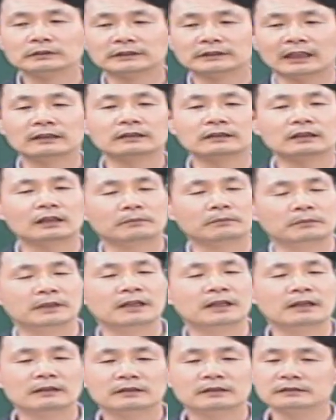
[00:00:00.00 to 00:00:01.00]
자녀들의
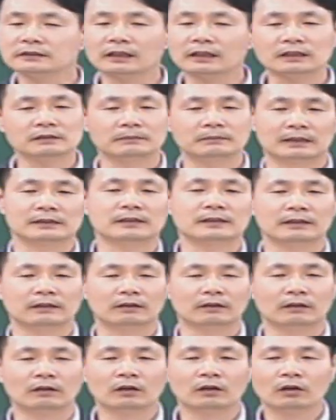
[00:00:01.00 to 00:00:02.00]
미래를 걱정하지 마세요.